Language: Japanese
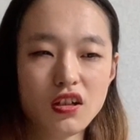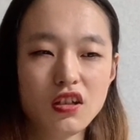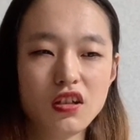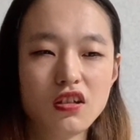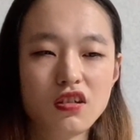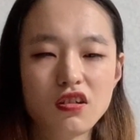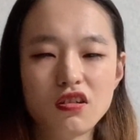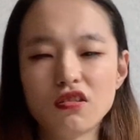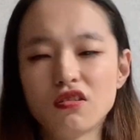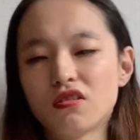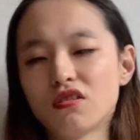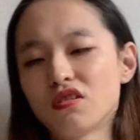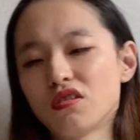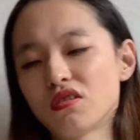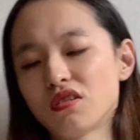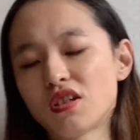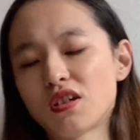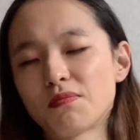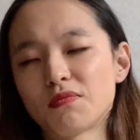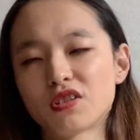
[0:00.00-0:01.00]
1
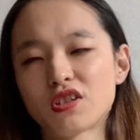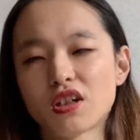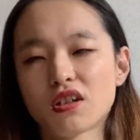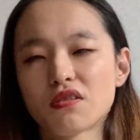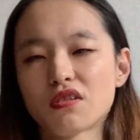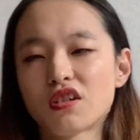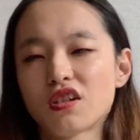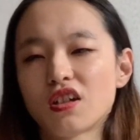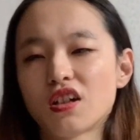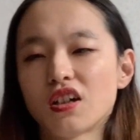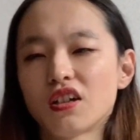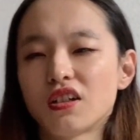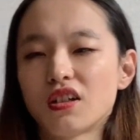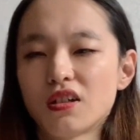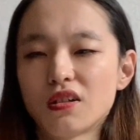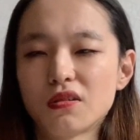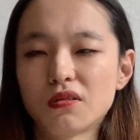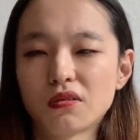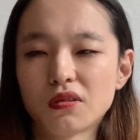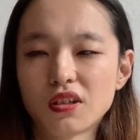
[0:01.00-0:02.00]
級でも弱視がい
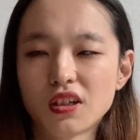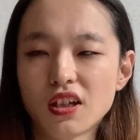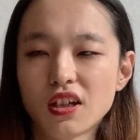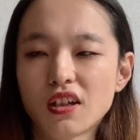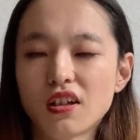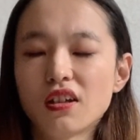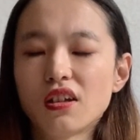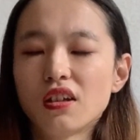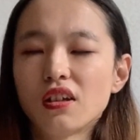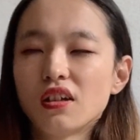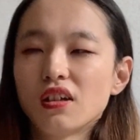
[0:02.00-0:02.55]
てるので